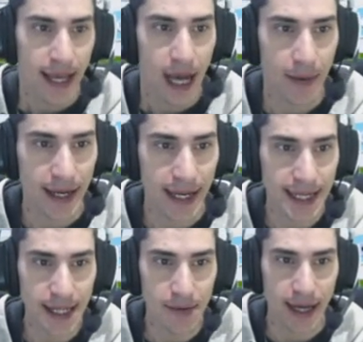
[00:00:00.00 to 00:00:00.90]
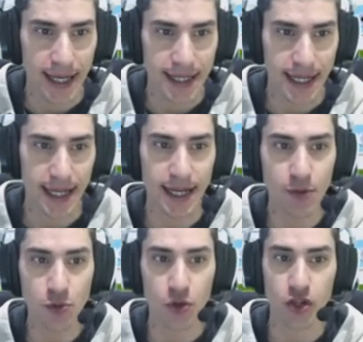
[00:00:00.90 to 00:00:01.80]
A ver, el tema es que le
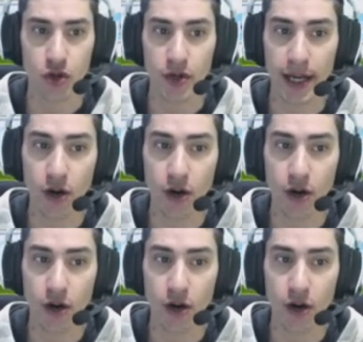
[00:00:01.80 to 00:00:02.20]
hemos puesto que